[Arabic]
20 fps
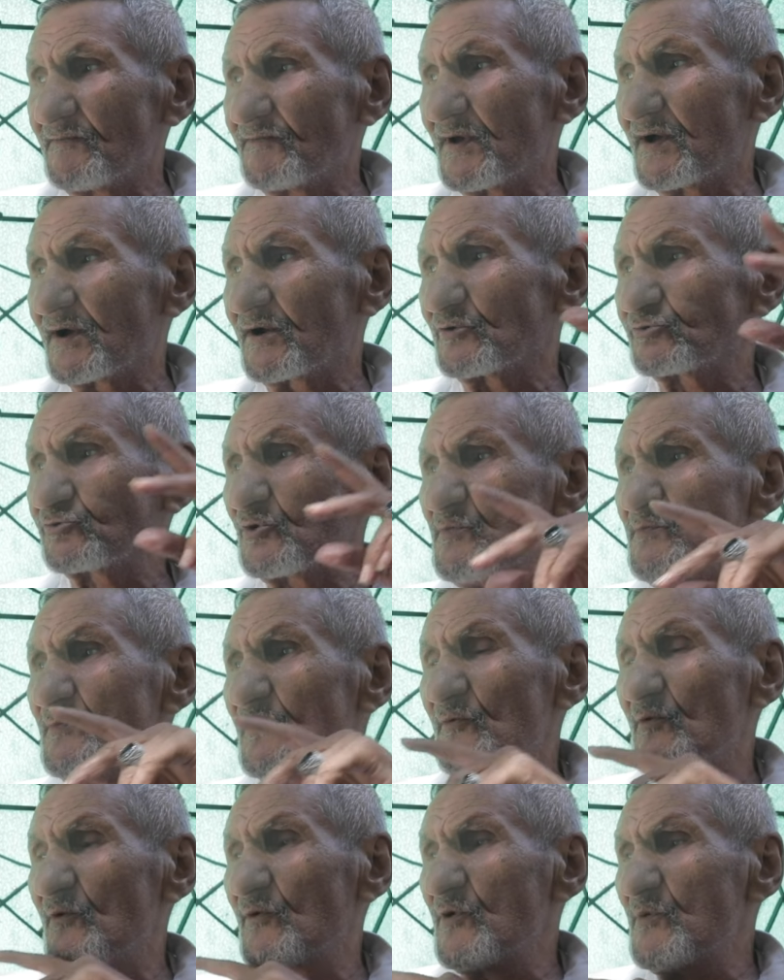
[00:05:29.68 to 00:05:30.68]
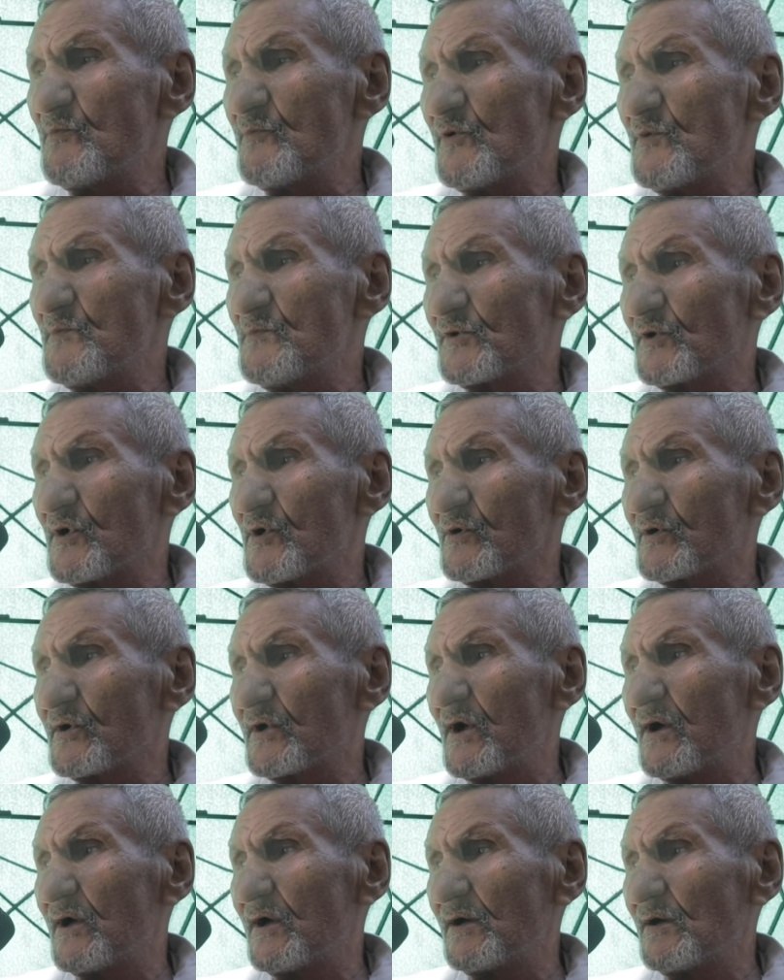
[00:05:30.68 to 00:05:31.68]
فكانت ام امه امه
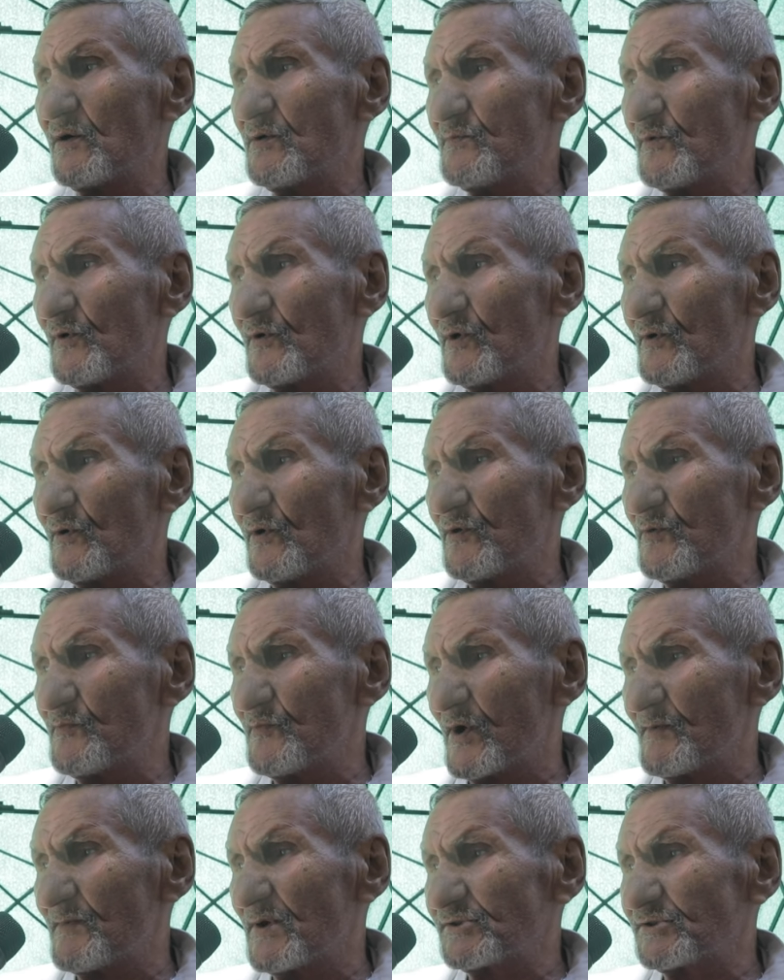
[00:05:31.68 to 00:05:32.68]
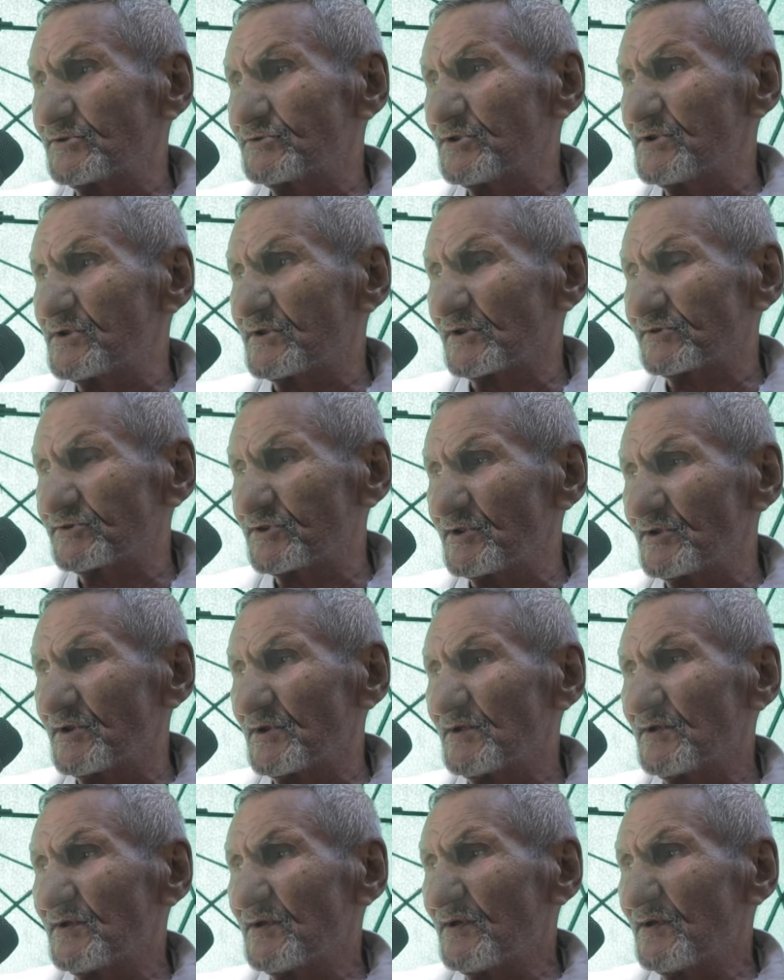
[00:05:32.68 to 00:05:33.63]
امه ام عماد الدين كانت هنا